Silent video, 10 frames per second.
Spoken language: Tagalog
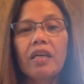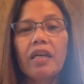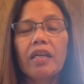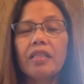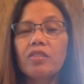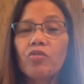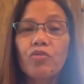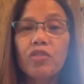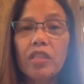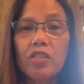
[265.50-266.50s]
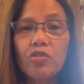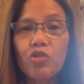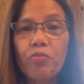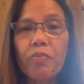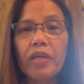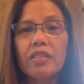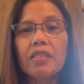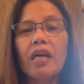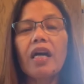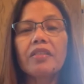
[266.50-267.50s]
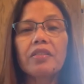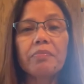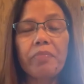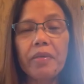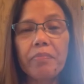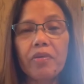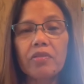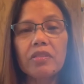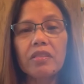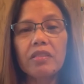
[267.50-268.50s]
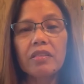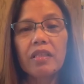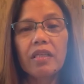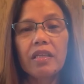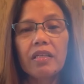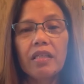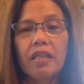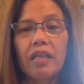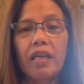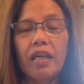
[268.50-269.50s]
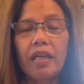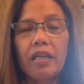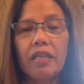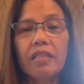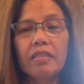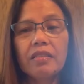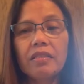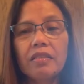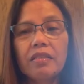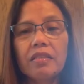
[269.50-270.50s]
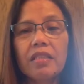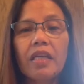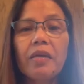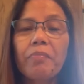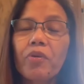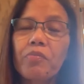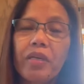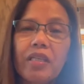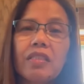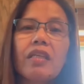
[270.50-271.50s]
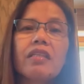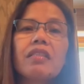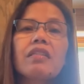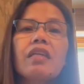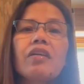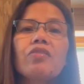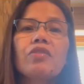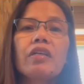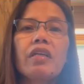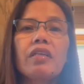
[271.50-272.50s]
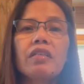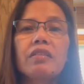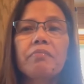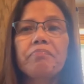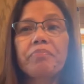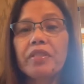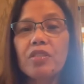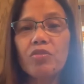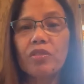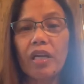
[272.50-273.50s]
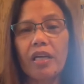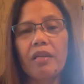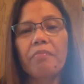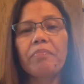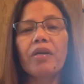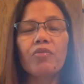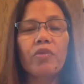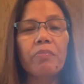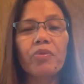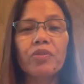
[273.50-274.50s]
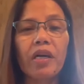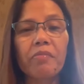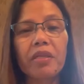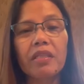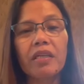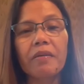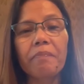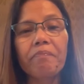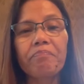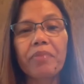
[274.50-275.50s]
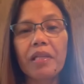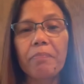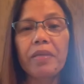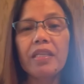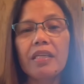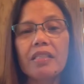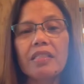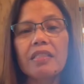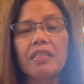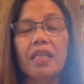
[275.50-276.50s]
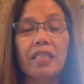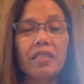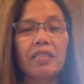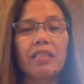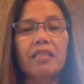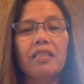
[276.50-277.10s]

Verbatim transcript: and continue to bless other people and sana po magkita-kita tayo na personal pag-uwi po namin ng Pilipinas next year.